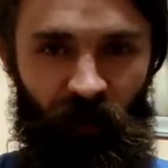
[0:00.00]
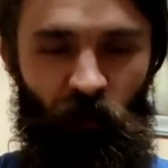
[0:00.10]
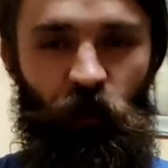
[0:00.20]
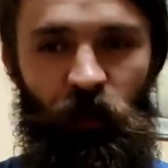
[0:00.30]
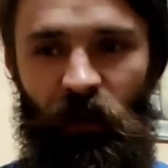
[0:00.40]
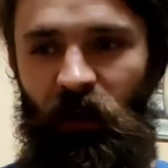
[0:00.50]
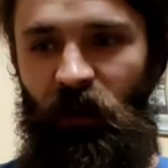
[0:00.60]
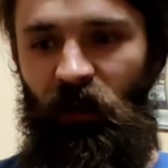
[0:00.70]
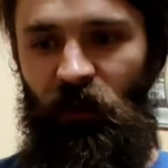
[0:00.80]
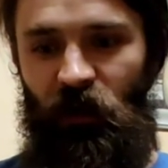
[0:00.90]
может
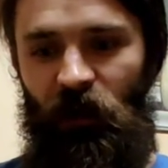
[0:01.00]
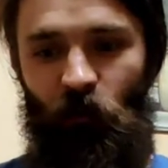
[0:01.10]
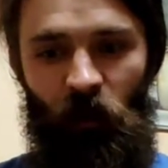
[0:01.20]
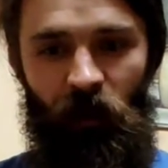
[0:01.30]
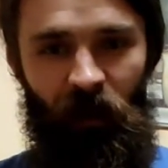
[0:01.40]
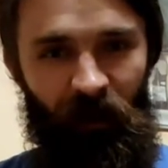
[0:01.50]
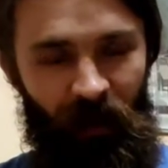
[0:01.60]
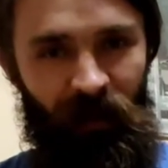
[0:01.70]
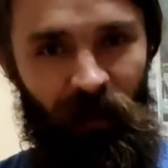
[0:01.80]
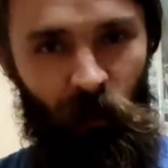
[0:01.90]
э, решать логика,
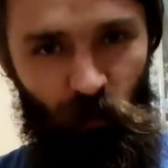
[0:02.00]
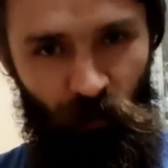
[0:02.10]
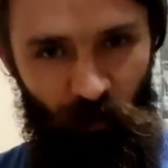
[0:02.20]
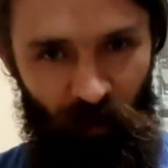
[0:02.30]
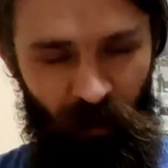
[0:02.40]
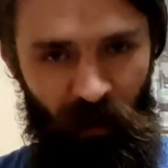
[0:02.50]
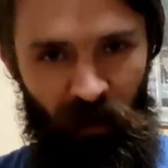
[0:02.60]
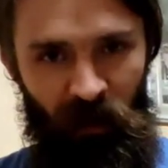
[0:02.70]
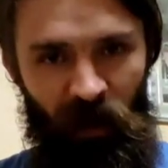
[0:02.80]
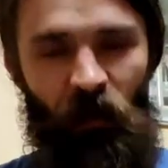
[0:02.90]
да, это ум,
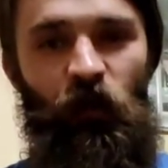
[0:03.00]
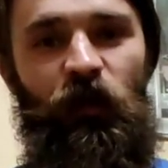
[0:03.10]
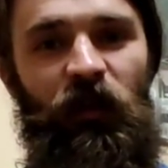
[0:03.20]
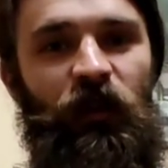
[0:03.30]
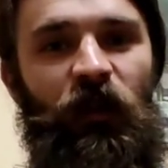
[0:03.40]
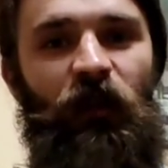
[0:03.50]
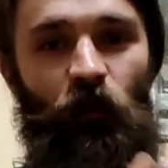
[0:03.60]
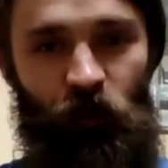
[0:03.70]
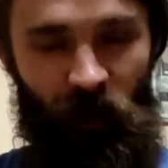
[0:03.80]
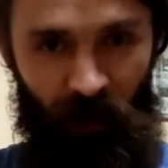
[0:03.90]
а может решать
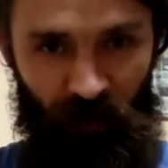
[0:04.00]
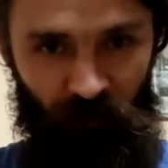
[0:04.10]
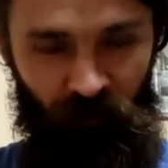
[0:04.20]
душа.